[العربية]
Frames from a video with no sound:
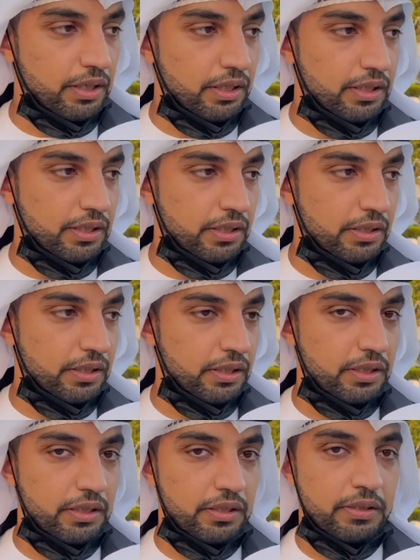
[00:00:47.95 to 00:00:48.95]
آه،
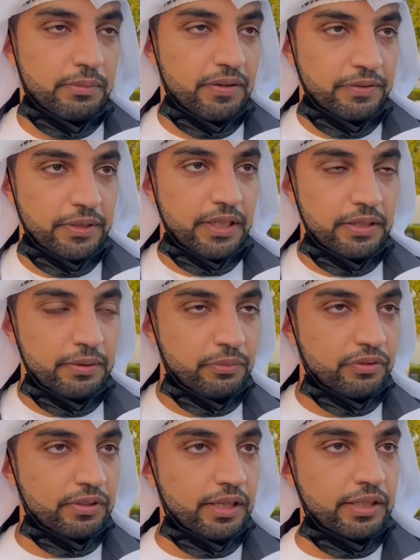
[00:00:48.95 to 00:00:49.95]
ان ما في اي
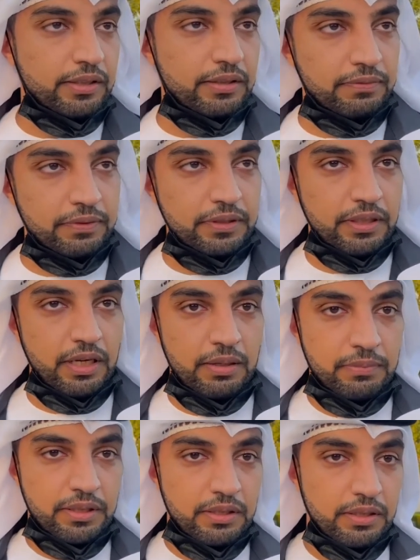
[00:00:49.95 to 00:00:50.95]
مستحيل، في
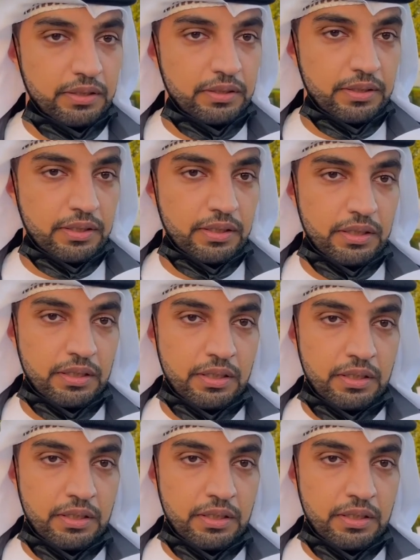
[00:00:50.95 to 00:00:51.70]
امل ان